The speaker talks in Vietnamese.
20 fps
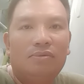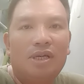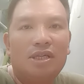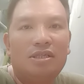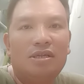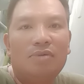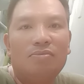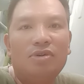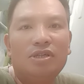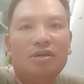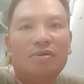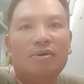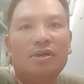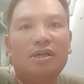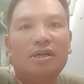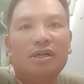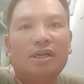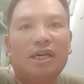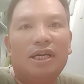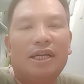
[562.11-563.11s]
chúng ta sống ở trong
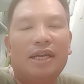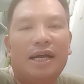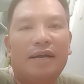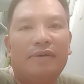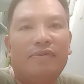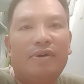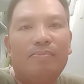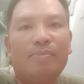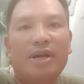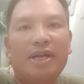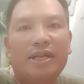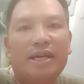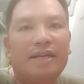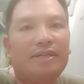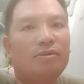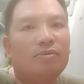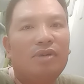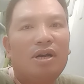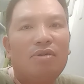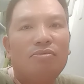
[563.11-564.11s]
cái thời kỳ này văn minh
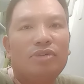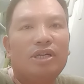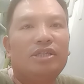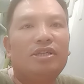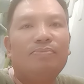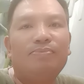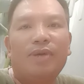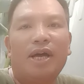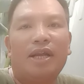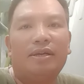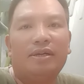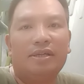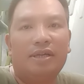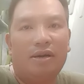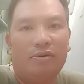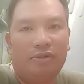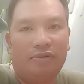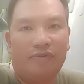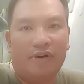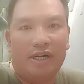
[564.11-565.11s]
này chúng ta không thể chấp nhận
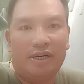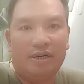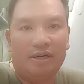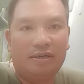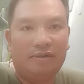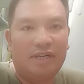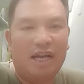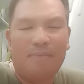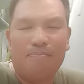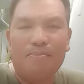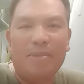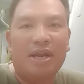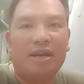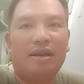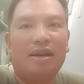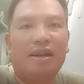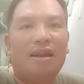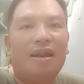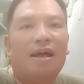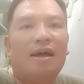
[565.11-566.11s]
những điều như vậy được đặc
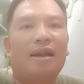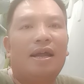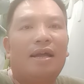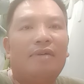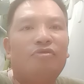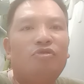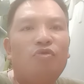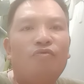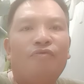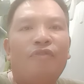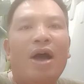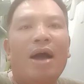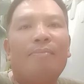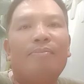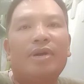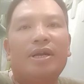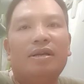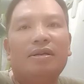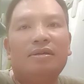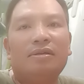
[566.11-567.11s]
biệt là lại xúc
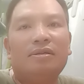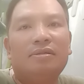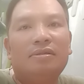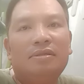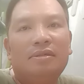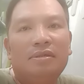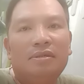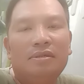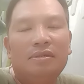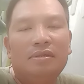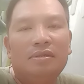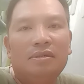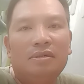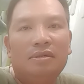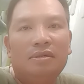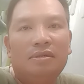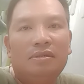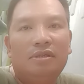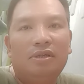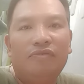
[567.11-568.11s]
phạm đến
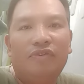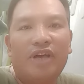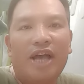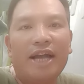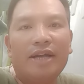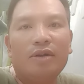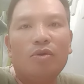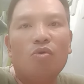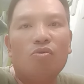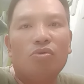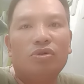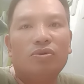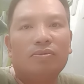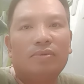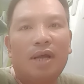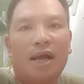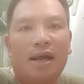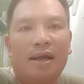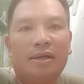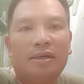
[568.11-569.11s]
những vị anh hùng của
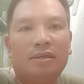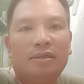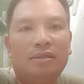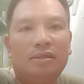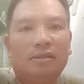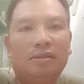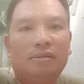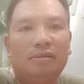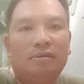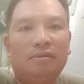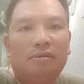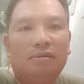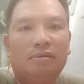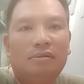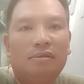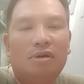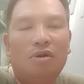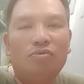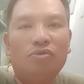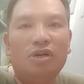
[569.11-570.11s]
chúng ta
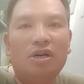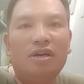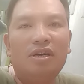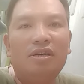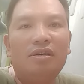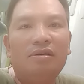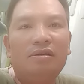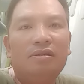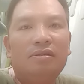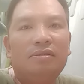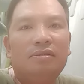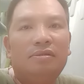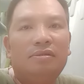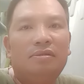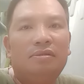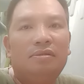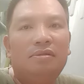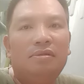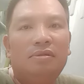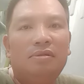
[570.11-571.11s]
không những
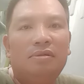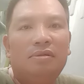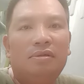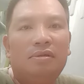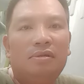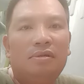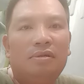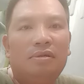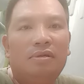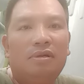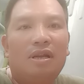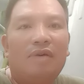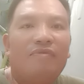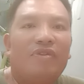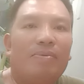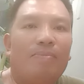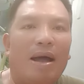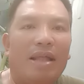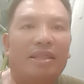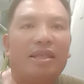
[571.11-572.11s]

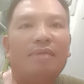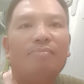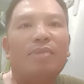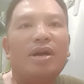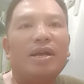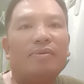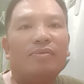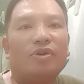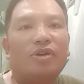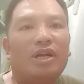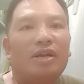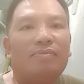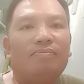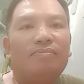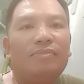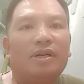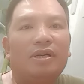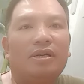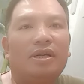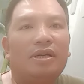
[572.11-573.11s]
là vì bản thân mình còn đến
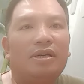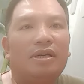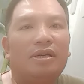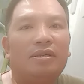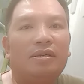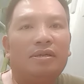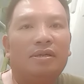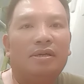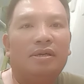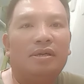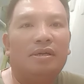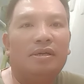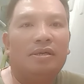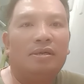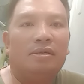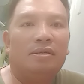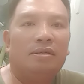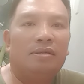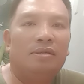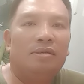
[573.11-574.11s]
đến đến, đến
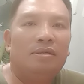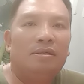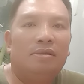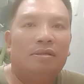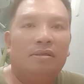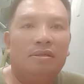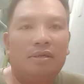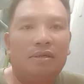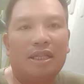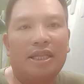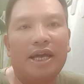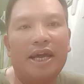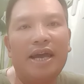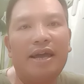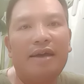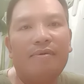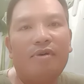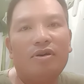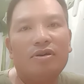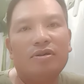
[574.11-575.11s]
cả thế
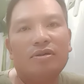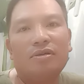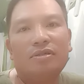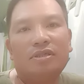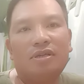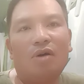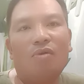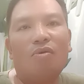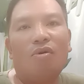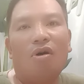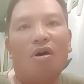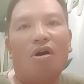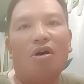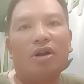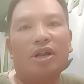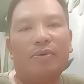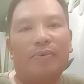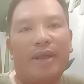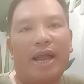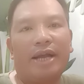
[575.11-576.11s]
hệ sau của
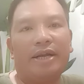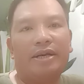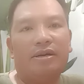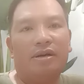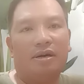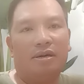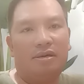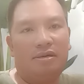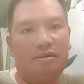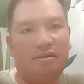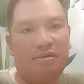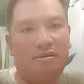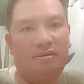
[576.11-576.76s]
họ đều bị ảnh hưởng